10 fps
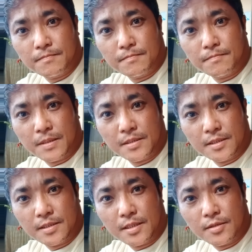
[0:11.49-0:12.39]

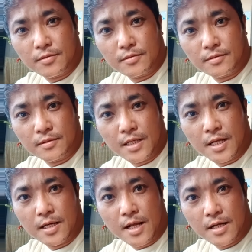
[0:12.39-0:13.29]
pansin ngayon
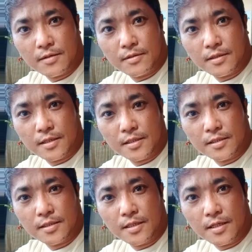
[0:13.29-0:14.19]
dahil araw ng
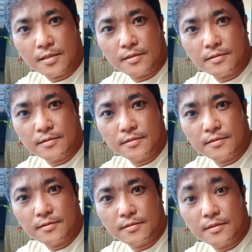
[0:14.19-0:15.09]
kagitingan
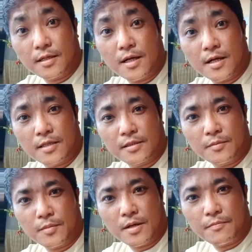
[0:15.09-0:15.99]
ang ating
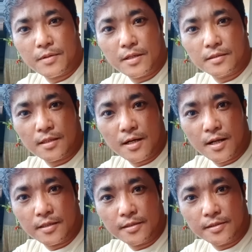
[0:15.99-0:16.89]
mga
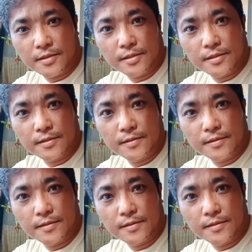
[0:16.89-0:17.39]
frontliners